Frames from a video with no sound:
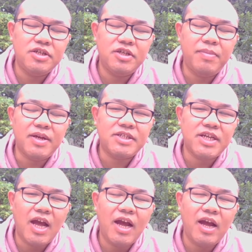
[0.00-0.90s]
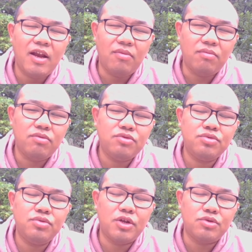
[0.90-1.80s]
日本杀害了无
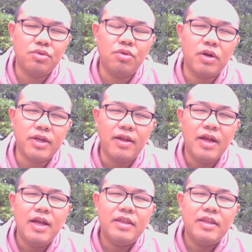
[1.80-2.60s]
数的中国人。